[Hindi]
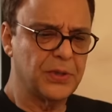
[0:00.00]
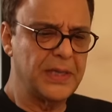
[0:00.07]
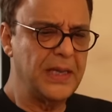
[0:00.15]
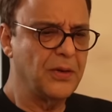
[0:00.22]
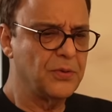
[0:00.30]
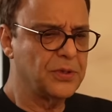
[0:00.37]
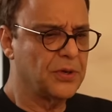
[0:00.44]
हैं
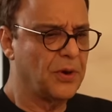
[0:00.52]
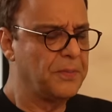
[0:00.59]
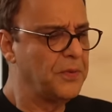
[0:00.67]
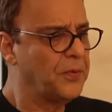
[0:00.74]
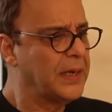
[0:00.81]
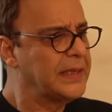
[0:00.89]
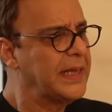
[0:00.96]
कुछ कॉम्प्रे वो
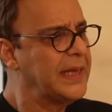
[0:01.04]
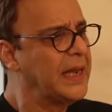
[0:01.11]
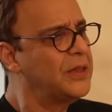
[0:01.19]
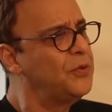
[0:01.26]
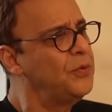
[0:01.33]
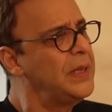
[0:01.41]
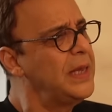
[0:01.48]
कहता है यार
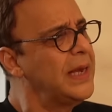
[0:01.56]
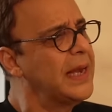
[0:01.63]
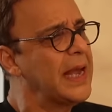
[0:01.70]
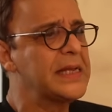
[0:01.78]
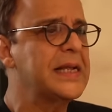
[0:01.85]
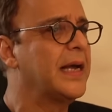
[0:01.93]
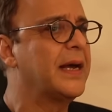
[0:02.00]
तू ये
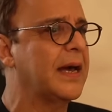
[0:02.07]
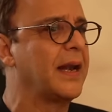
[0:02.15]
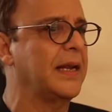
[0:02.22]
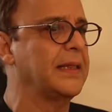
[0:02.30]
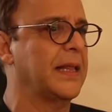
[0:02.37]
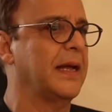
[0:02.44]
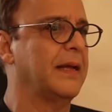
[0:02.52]
कैसे कर
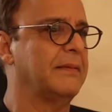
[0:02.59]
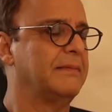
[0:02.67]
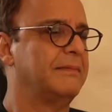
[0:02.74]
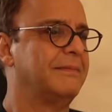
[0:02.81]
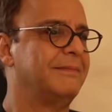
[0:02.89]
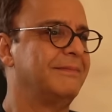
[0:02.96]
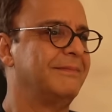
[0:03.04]
लेता है
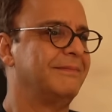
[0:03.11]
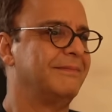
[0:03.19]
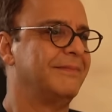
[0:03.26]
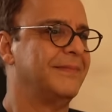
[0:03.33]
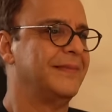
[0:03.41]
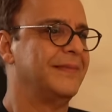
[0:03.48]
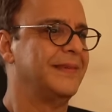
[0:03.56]

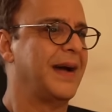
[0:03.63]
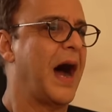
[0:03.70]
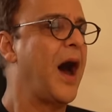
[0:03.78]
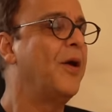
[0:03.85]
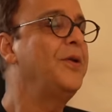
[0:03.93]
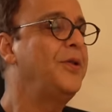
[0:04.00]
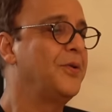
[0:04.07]

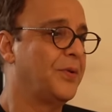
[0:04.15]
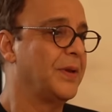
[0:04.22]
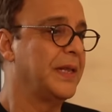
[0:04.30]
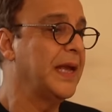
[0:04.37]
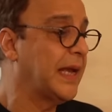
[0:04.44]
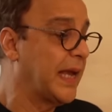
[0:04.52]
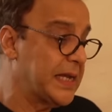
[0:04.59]
हाउ डू डू
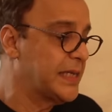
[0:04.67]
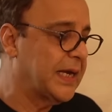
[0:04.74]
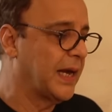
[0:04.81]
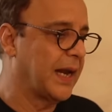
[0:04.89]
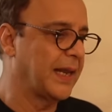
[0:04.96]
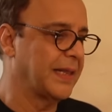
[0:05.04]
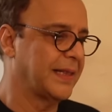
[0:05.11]
ये कैसे कर
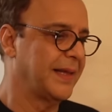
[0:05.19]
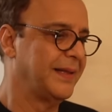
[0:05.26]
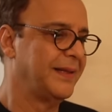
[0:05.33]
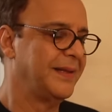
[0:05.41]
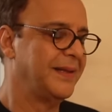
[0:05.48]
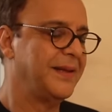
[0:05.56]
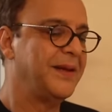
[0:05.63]
लेता
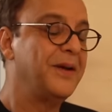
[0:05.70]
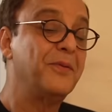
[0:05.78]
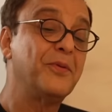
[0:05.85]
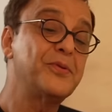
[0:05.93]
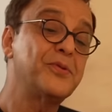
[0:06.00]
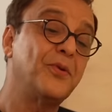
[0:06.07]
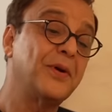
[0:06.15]
है वो
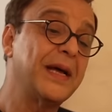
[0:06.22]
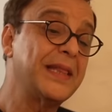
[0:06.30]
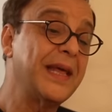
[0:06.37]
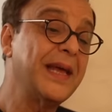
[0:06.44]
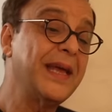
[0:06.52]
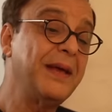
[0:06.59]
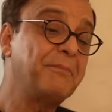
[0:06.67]
उसको कहता है
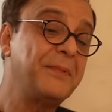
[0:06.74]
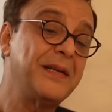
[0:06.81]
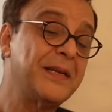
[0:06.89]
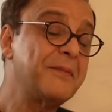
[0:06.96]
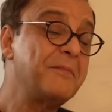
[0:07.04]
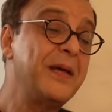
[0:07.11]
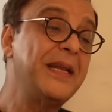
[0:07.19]
कि पीटर
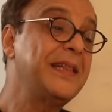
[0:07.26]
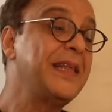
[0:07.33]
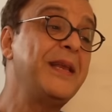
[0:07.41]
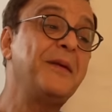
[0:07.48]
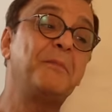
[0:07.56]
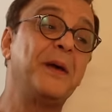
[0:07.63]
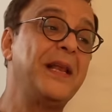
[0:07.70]
मैंने तेरी
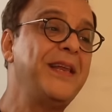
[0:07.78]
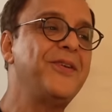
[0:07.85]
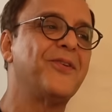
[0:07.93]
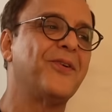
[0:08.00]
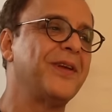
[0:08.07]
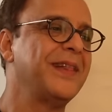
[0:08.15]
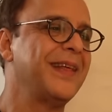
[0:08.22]
पहली
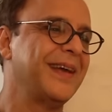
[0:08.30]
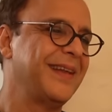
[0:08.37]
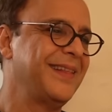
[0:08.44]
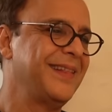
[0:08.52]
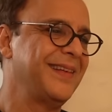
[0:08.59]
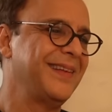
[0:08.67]
ड्राइंग देखी थी